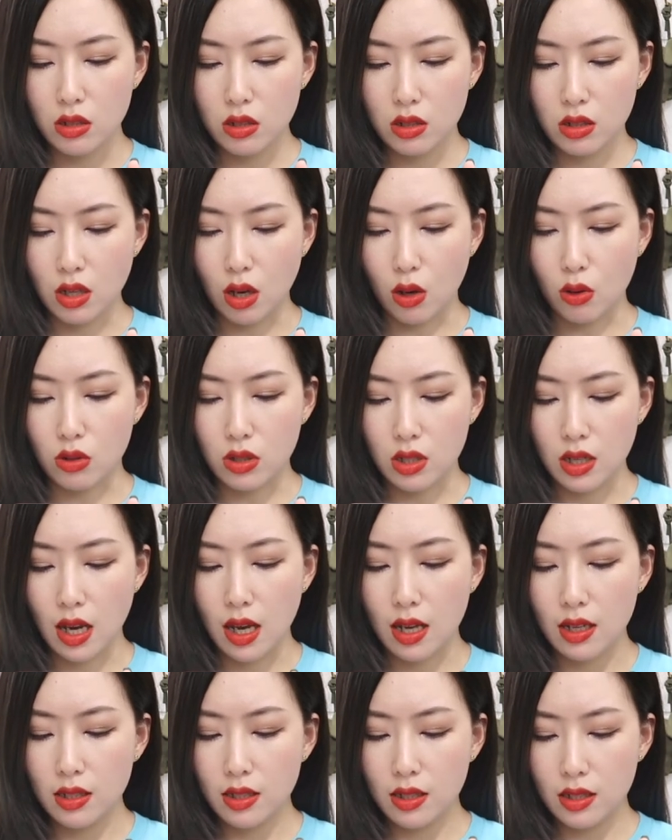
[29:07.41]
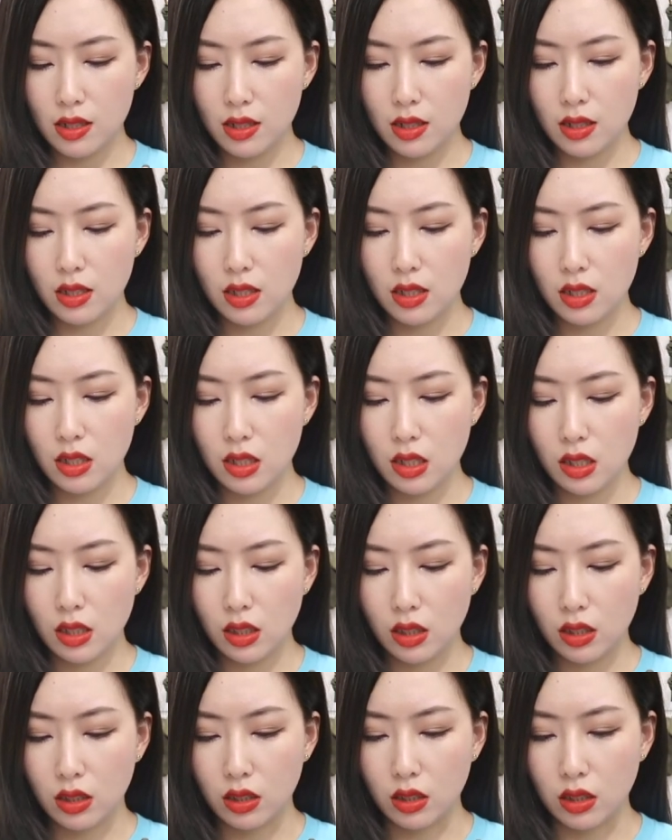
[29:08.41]
角鲨烯
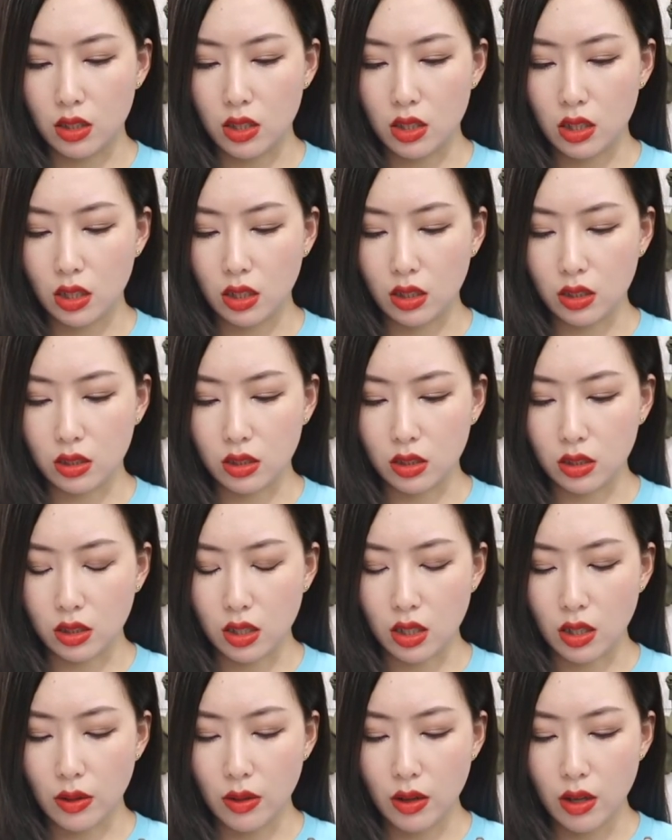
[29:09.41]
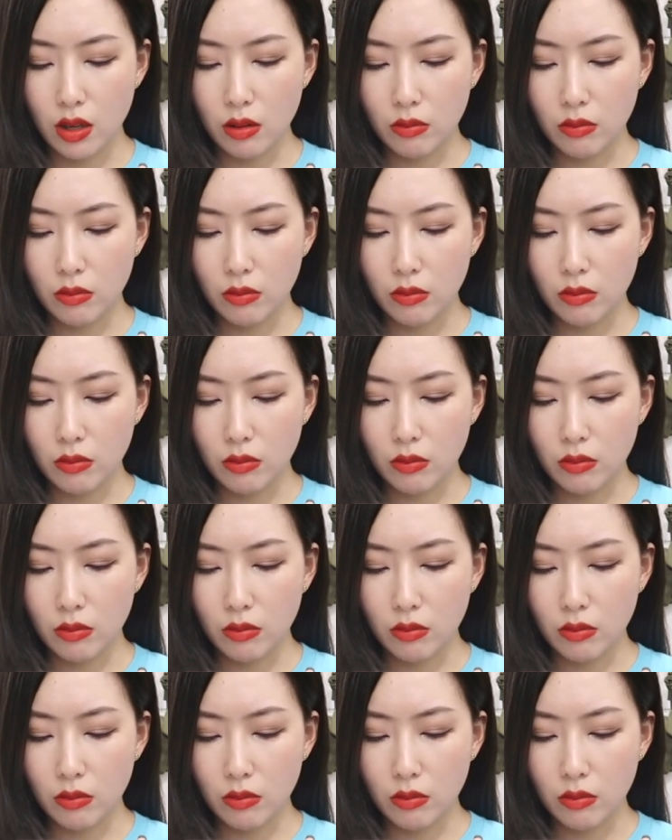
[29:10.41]
和这个